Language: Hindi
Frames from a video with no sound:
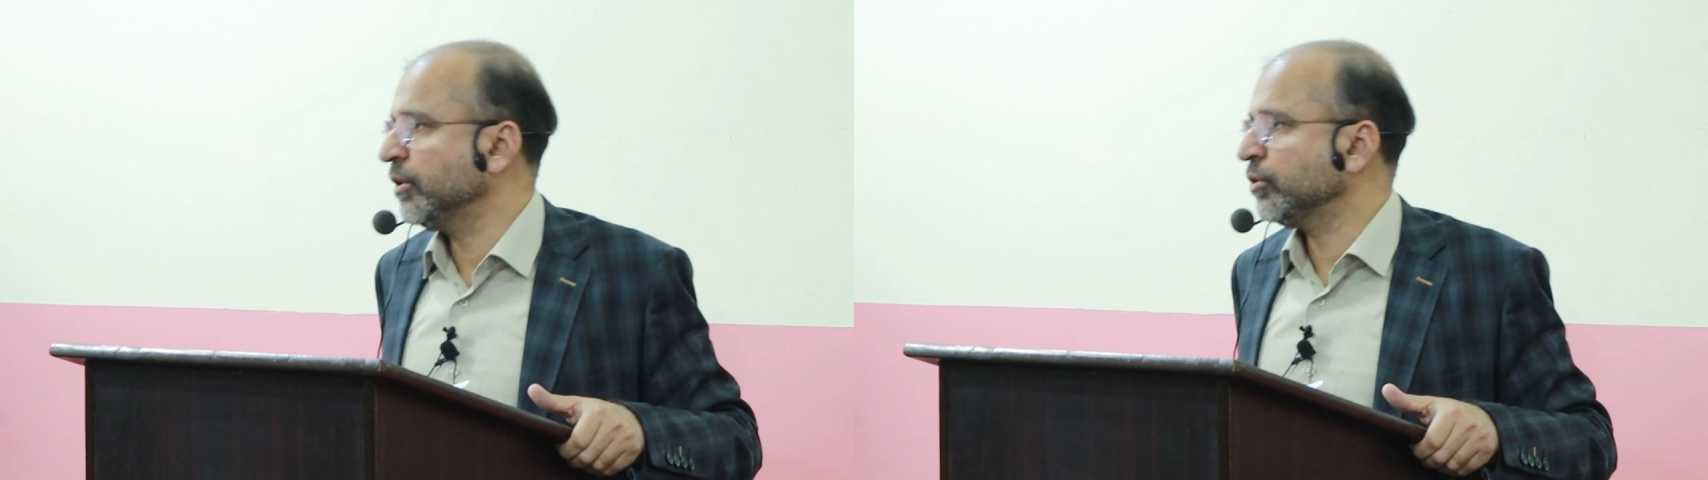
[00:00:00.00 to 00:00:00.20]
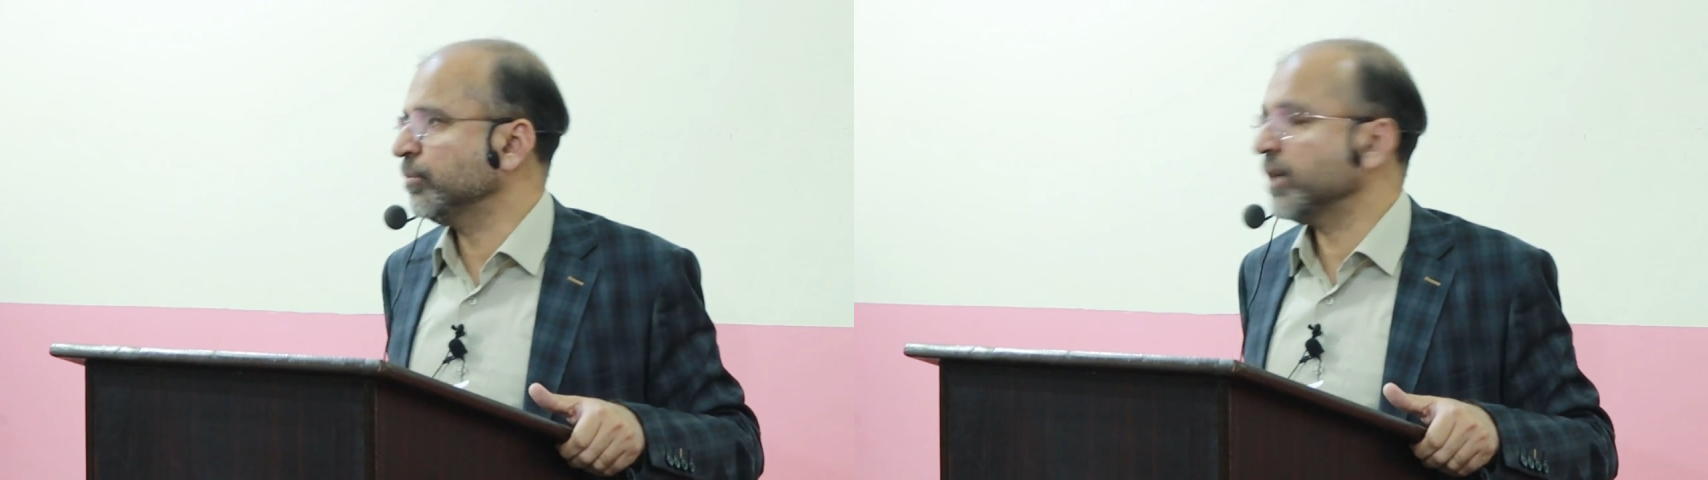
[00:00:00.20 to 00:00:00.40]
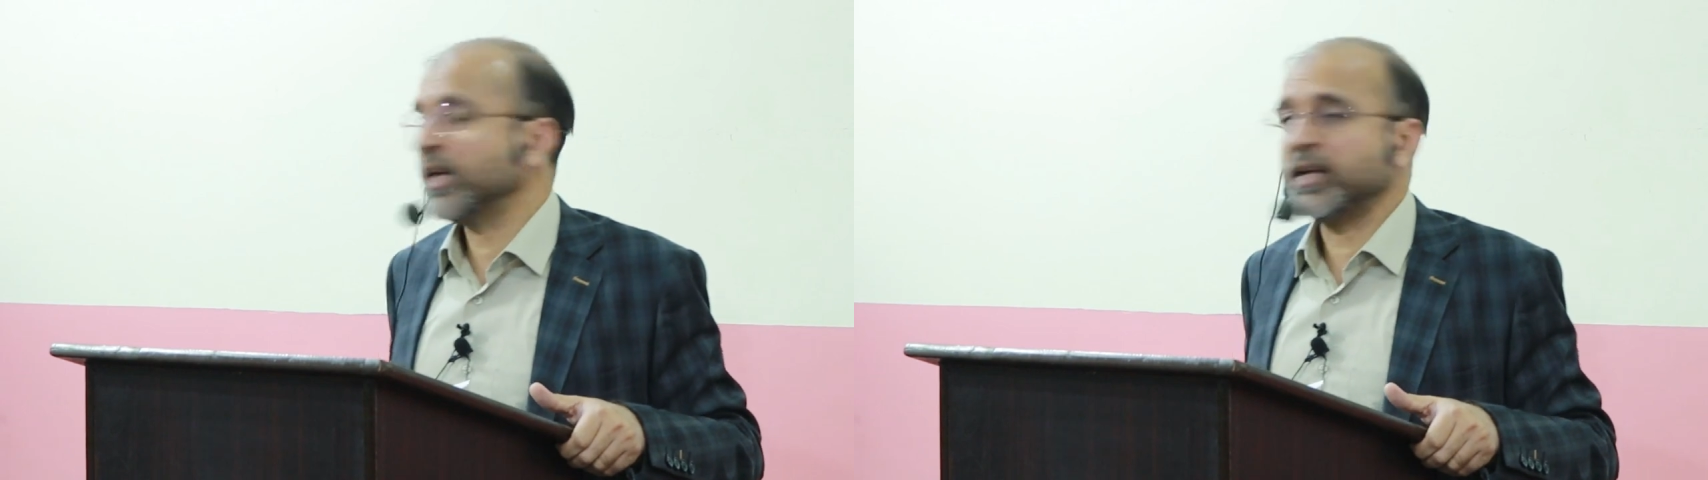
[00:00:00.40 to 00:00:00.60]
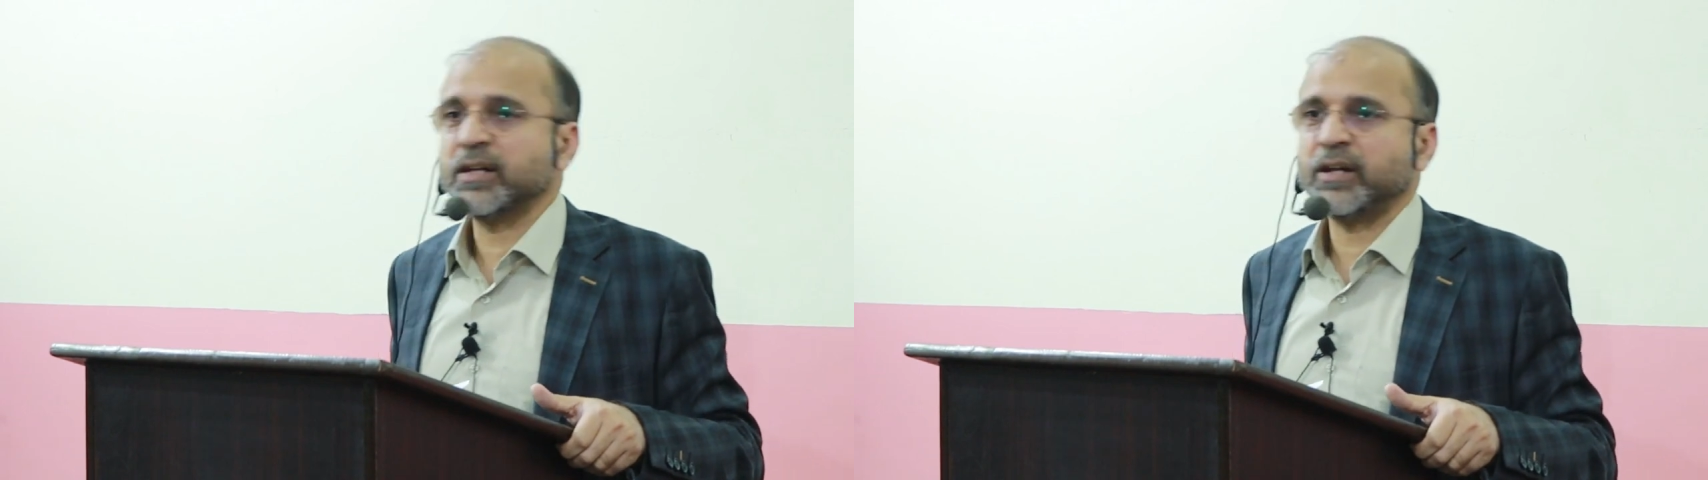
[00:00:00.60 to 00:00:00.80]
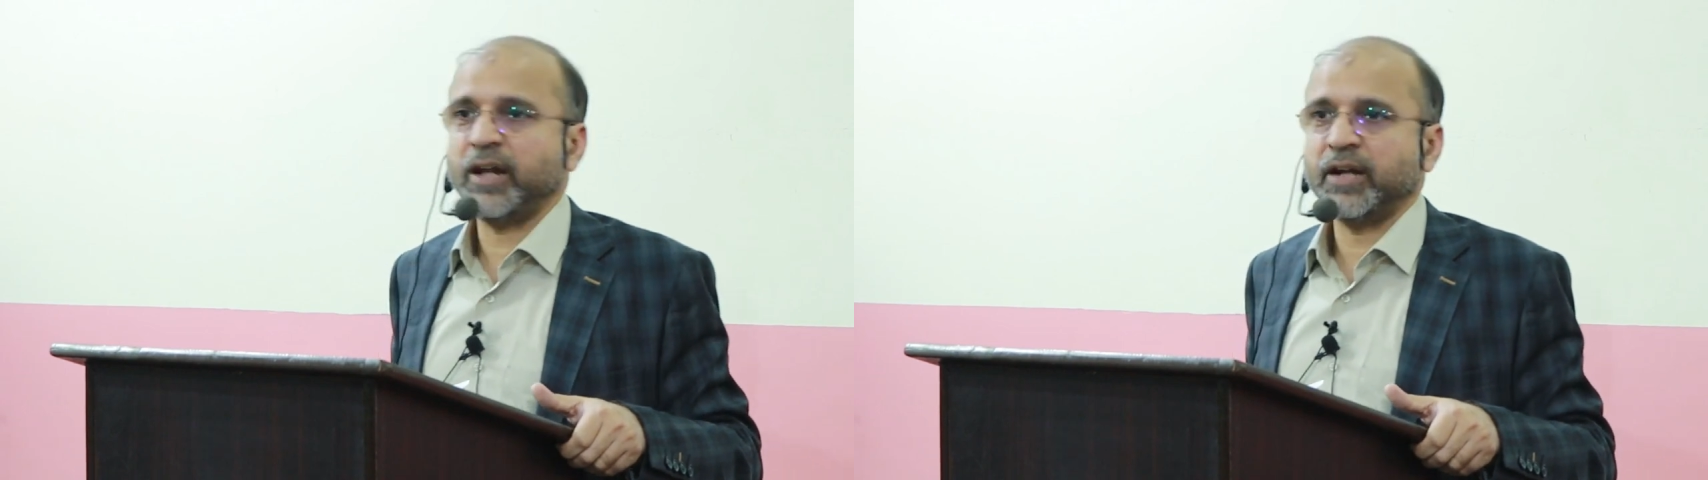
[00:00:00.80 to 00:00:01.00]
तुम
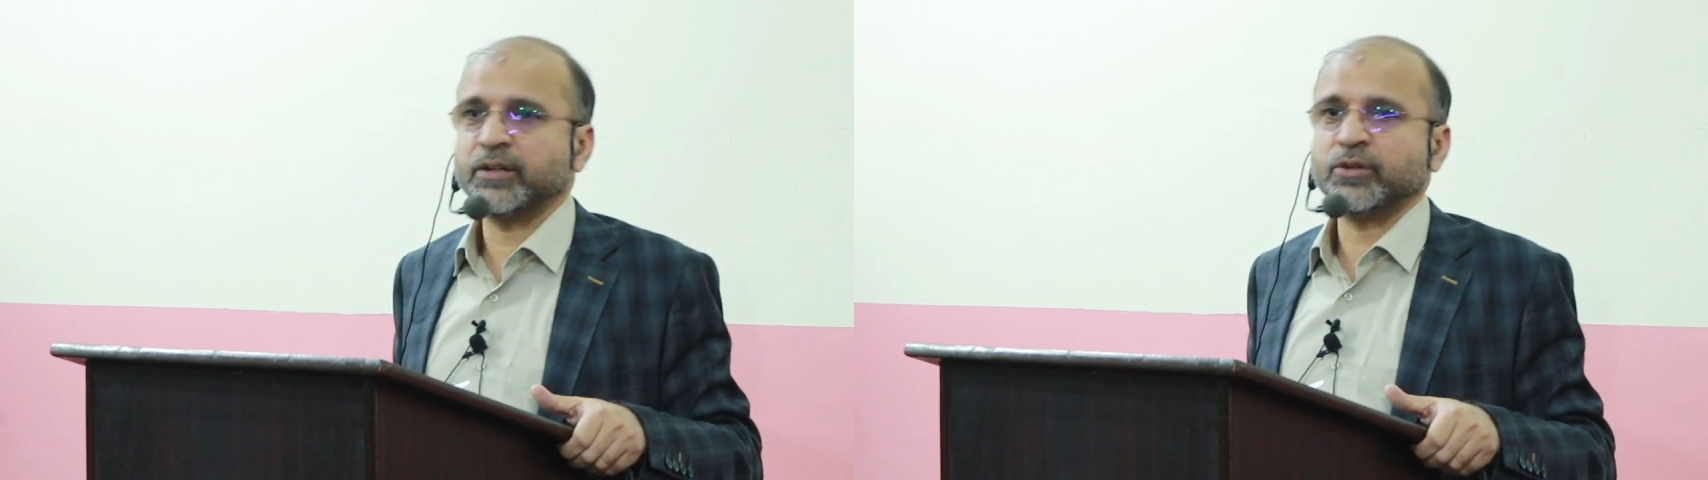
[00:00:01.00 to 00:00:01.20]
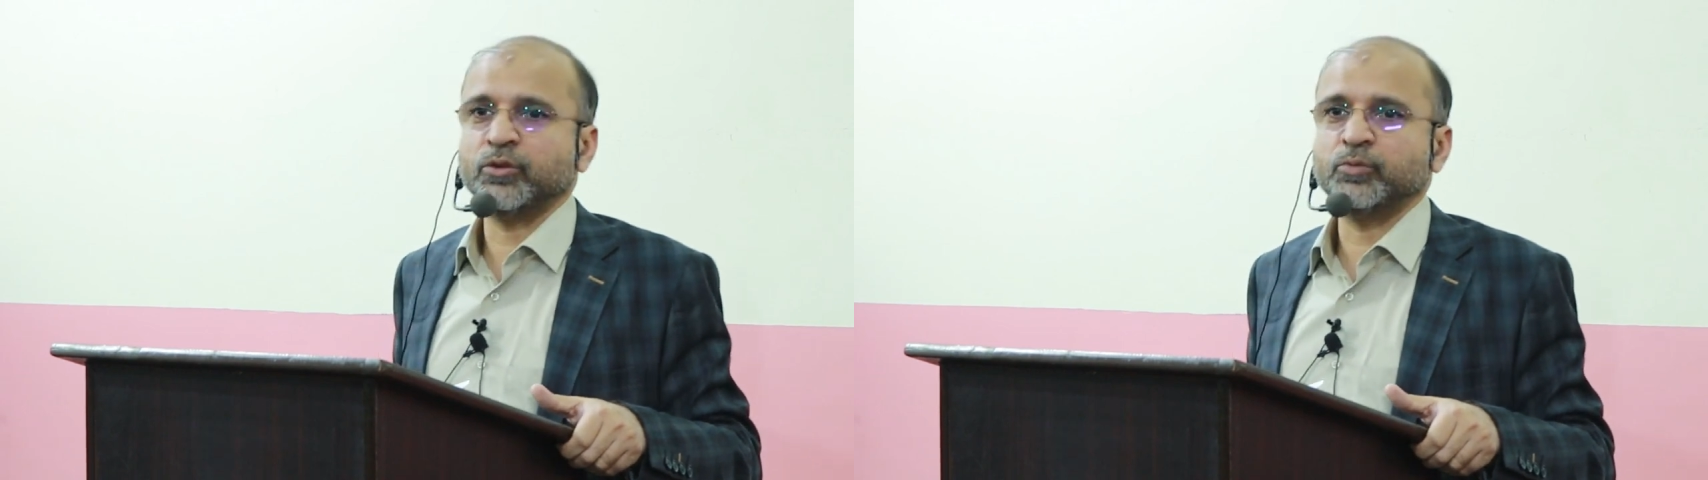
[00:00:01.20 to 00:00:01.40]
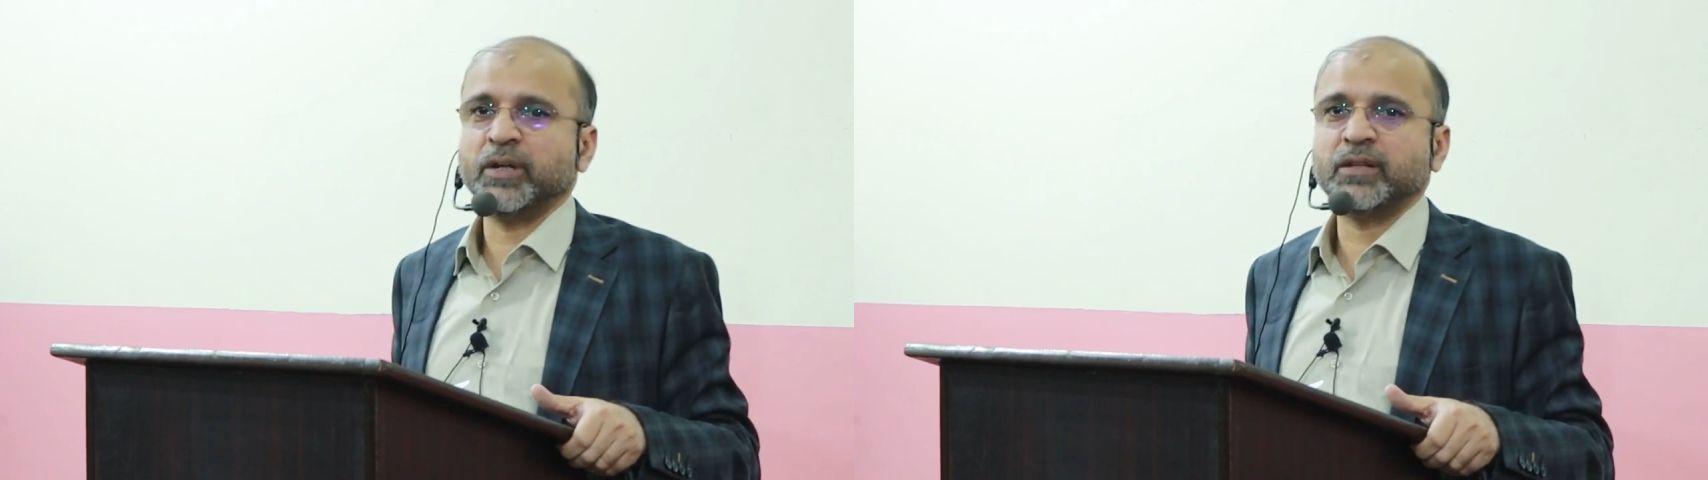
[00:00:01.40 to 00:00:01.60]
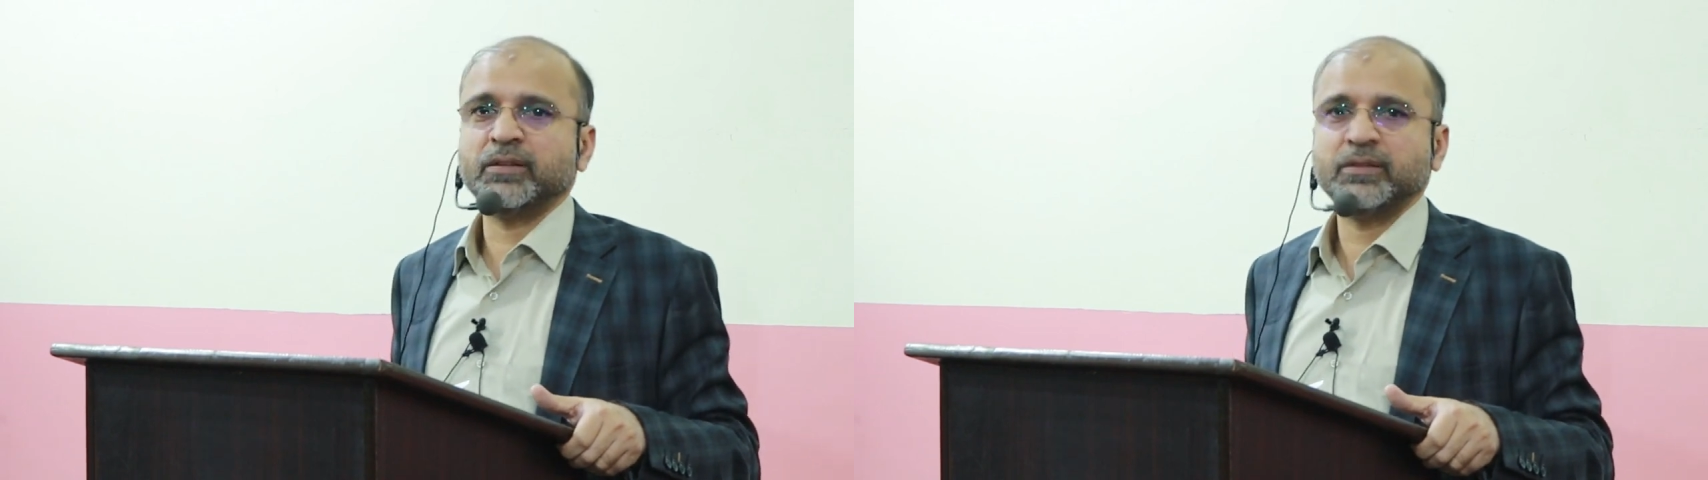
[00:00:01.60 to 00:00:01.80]
कैरियर लैडर के ऊपर